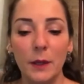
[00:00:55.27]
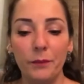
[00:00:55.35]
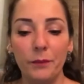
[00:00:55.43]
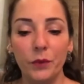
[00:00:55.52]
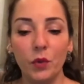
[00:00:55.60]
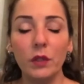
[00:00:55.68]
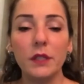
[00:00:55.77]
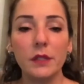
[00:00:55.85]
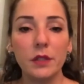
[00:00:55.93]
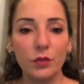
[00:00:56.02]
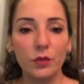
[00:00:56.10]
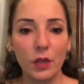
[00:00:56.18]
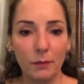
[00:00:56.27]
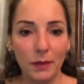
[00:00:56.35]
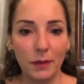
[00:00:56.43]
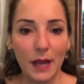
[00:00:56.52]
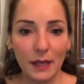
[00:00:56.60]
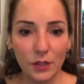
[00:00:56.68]
Toda cirurgia
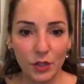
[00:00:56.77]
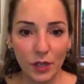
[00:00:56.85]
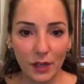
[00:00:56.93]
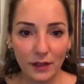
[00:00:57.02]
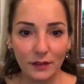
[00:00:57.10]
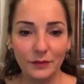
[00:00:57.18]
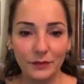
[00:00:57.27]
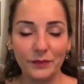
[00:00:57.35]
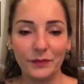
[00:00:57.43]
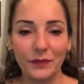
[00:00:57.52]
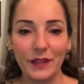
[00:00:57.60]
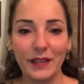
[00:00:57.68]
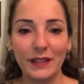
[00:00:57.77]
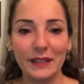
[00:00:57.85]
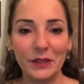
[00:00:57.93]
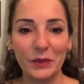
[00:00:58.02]
plástica né?